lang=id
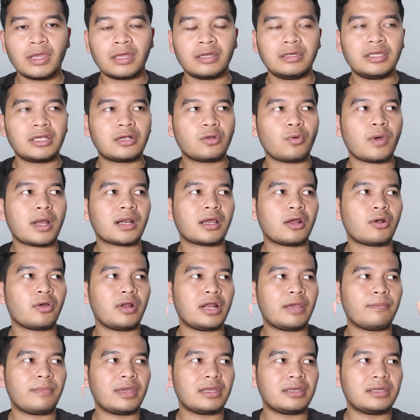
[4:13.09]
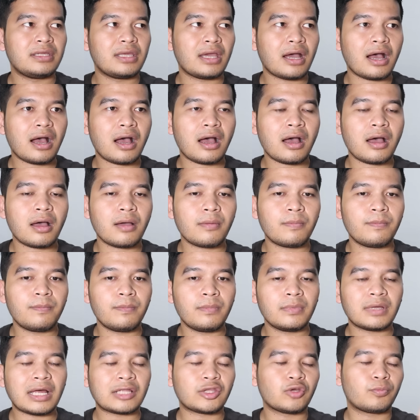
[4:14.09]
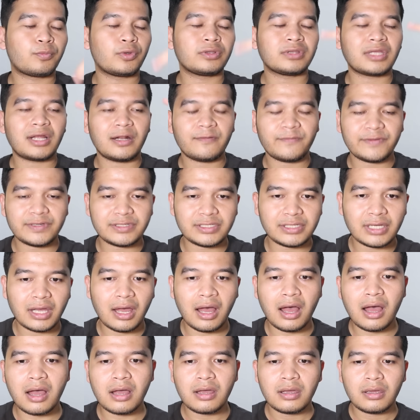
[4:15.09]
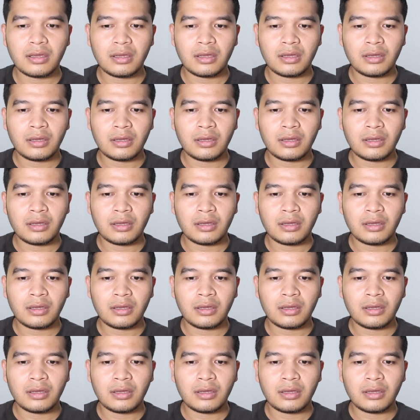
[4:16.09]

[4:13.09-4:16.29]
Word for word: dikeluarkan oleh media A ataupun televisi A